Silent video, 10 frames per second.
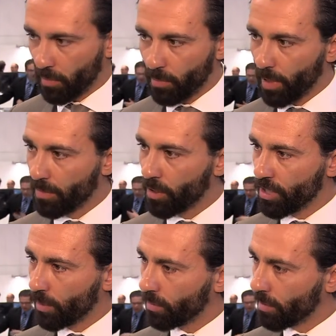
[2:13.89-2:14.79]
Wir haben zum Beispiel den
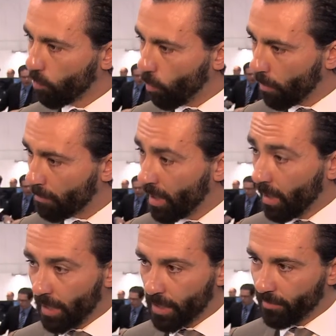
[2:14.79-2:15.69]
Standort in Bochum,
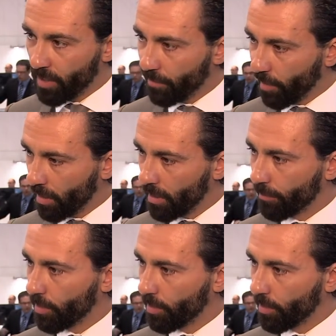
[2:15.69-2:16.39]
an dem wir entwickeln,